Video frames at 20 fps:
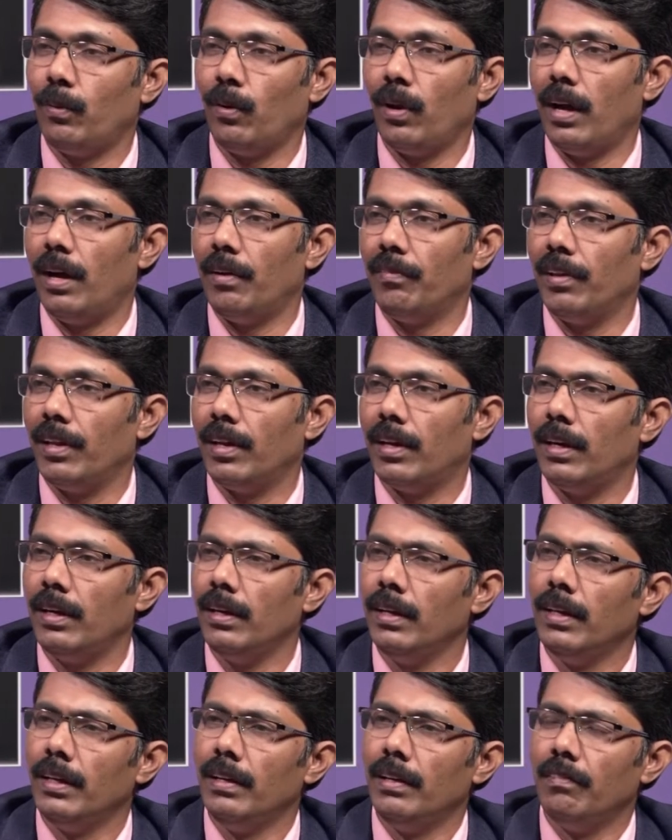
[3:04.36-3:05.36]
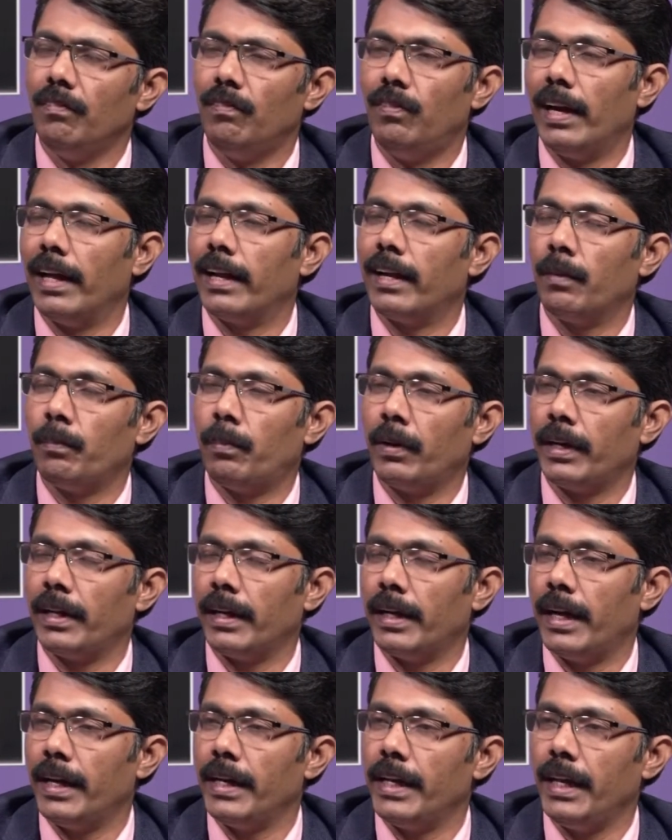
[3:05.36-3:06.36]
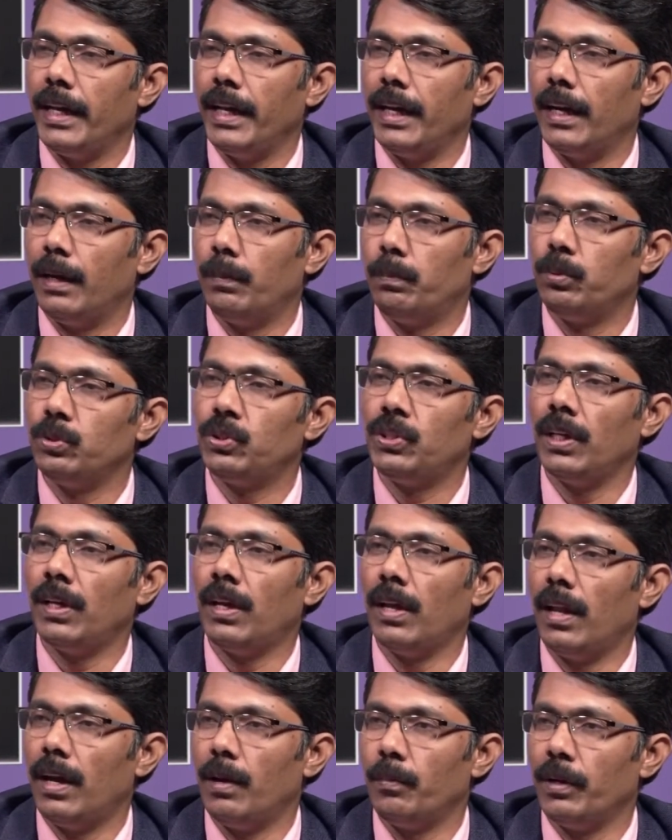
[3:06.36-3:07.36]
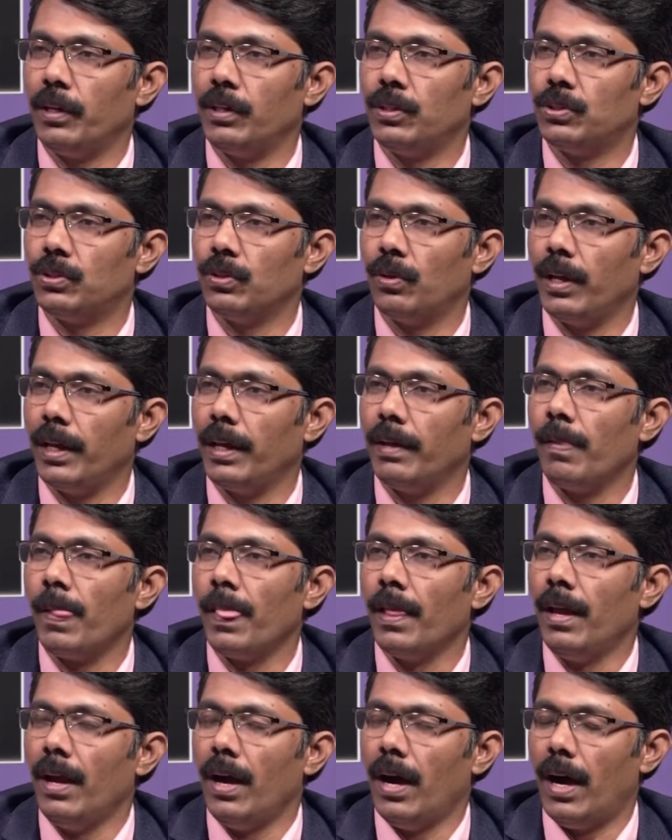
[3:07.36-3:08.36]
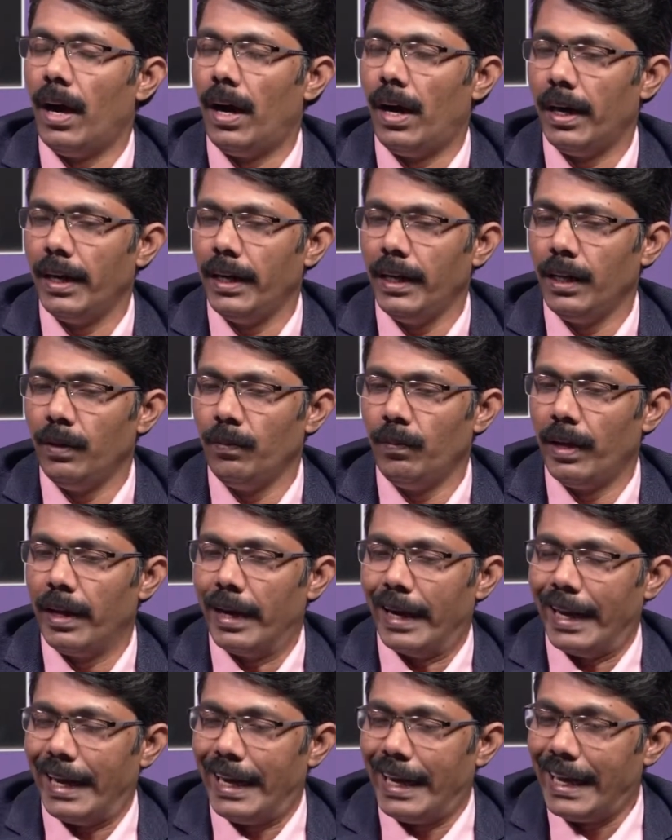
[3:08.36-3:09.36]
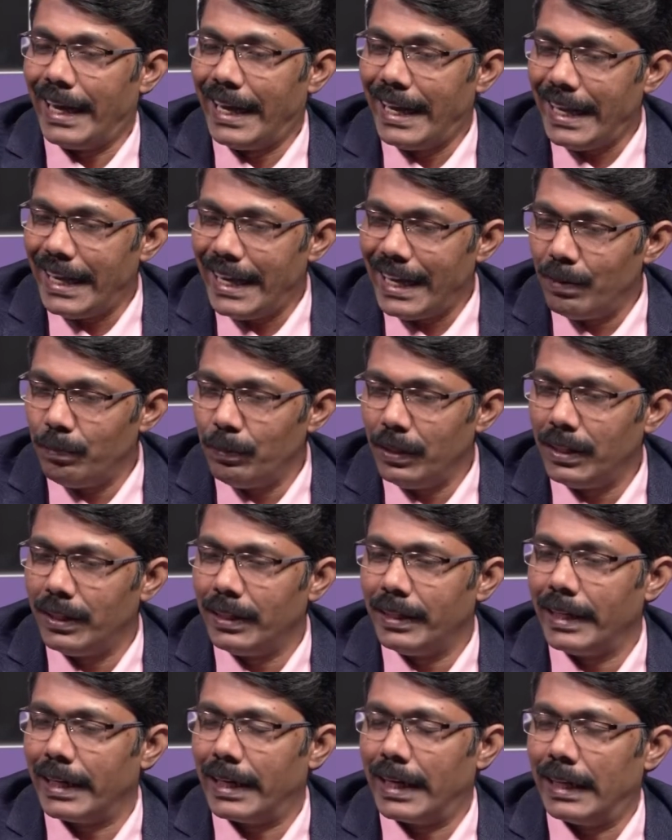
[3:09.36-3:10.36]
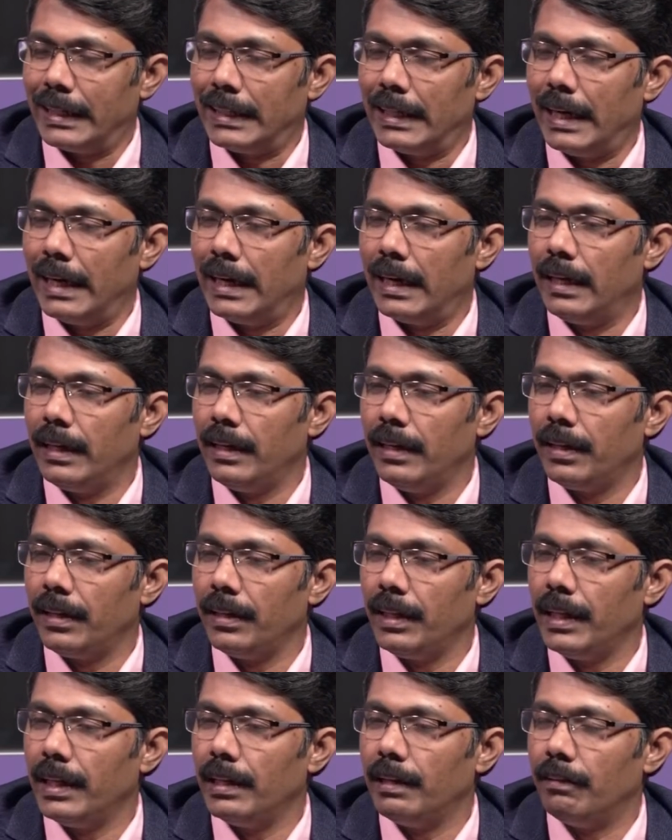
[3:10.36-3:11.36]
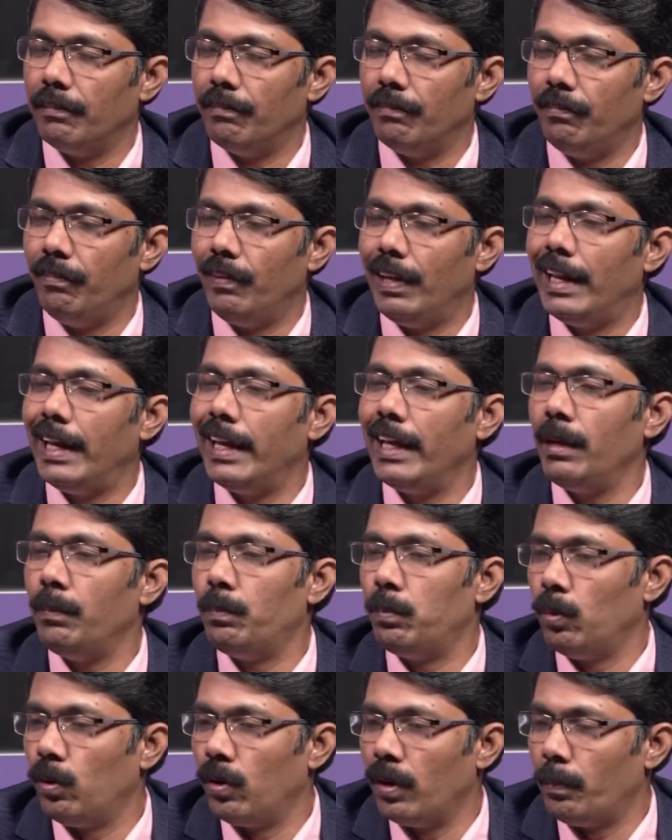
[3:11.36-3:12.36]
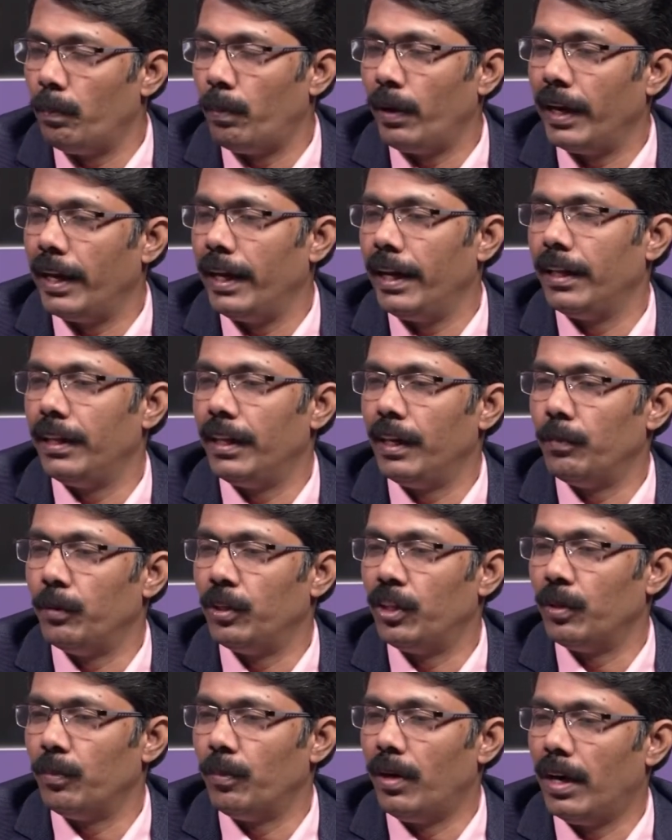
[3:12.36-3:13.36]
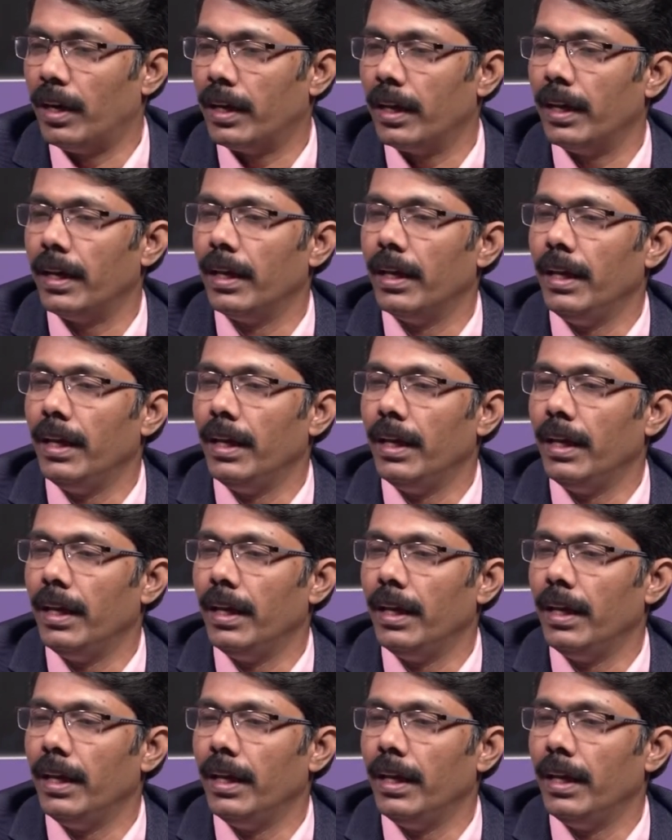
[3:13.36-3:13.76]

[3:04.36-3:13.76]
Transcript: போல ஆவீர்கள் விளக்கப்பட்ட கனியை நீங்கள் புசிக்கலாம் என்று சொல்லி ஆண்டவர் நியமித்த கட்டளைகளிலிருந்து விலகி போக பண்ணினது நிமித்தமாக